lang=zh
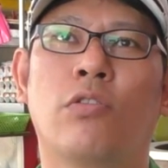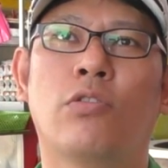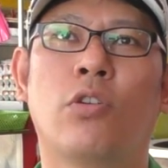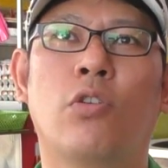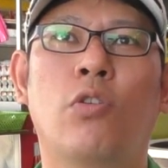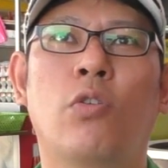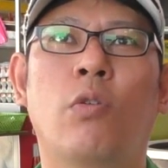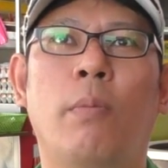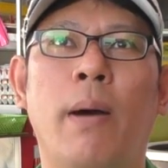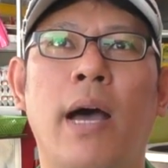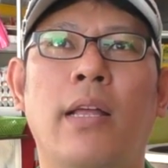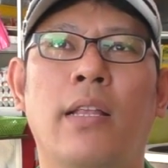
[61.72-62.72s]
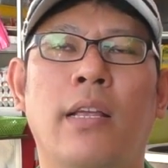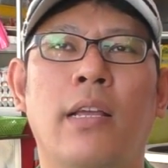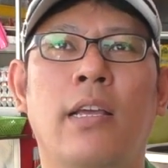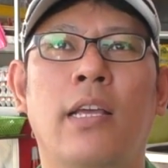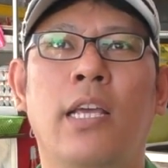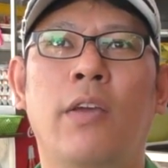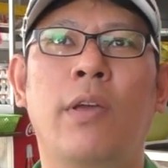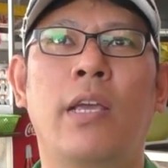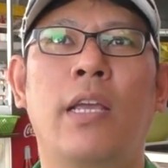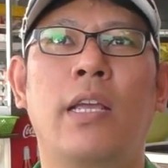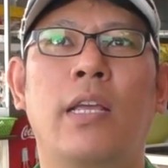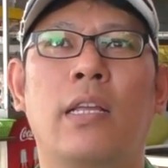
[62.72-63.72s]
所以我怕的，因为
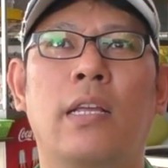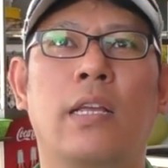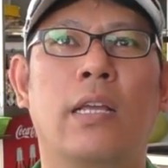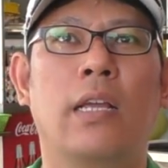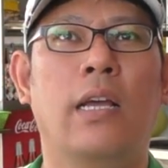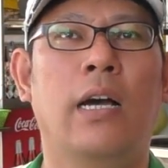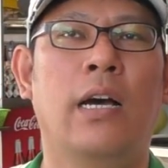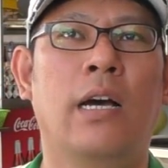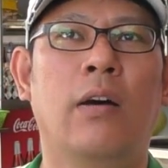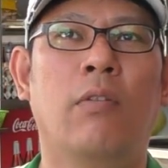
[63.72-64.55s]
呃，